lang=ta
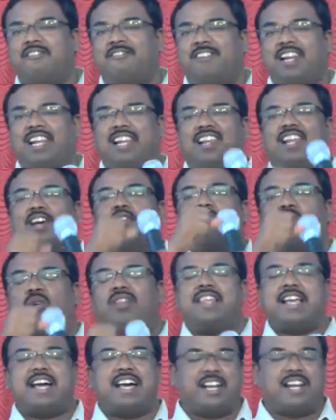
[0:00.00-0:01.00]
வில்லில்
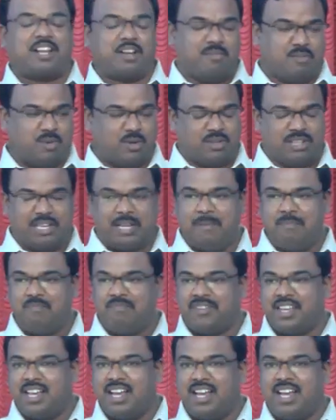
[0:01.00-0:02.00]
உறுதியாக இருக்கும்போது
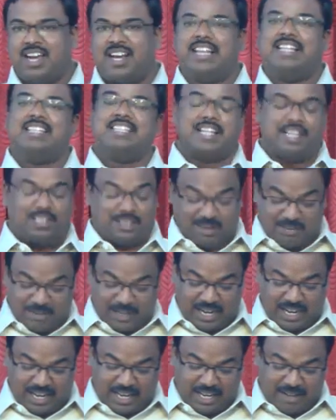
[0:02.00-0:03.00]

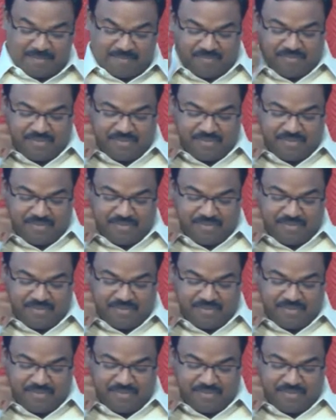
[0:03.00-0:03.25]
நெஞ்சழுத்தம்ங்கிறாங்க